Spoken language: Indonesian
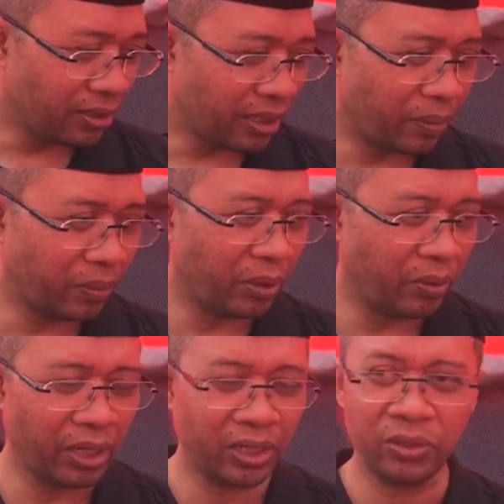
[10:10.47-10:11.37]
Tapi
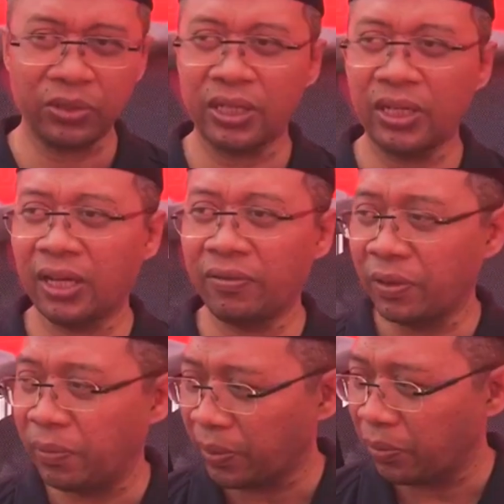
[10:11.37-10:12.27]
mudah-mudahan itu sekedar
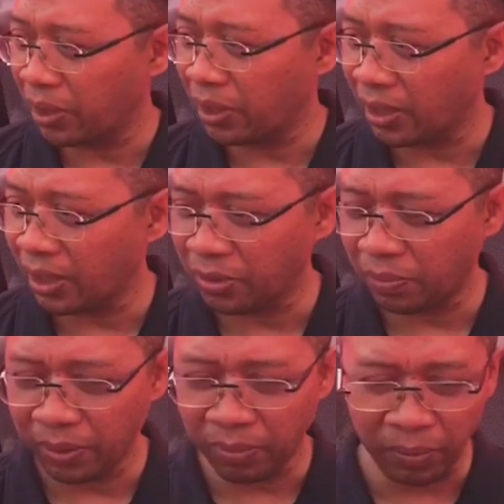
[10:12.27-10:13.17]
feedback buat kita
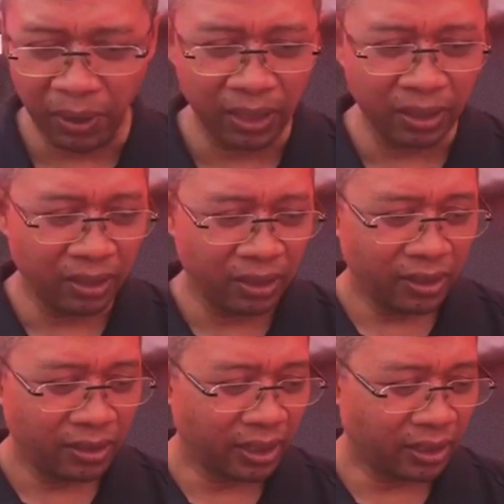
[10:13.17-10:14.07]
supaya memang
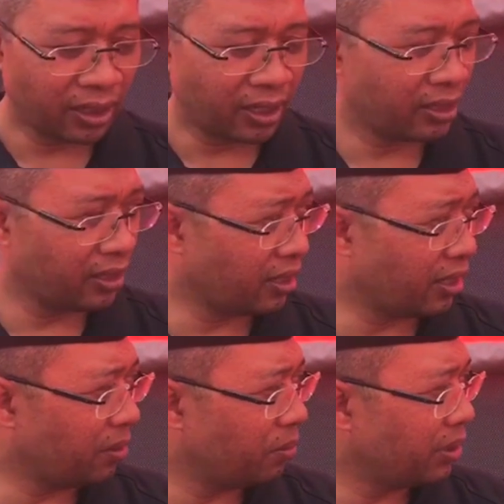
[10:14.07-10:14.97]
yang
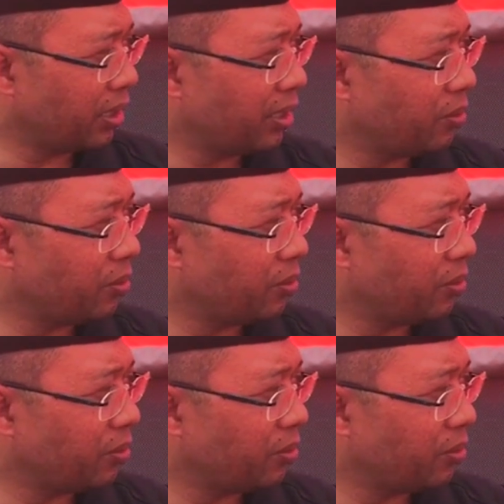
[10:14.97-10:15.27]
terkena bencana